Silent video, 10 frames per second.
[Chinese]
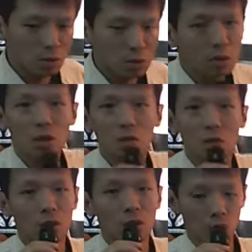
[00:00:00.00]
那你跟
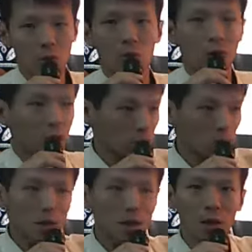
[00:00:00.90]
我聊不会，我告诉
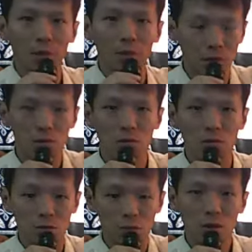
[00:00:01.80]
很坦白的告诉
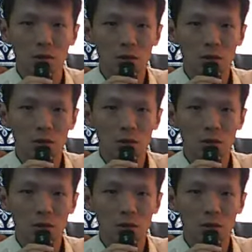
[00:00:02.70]
你，对不对？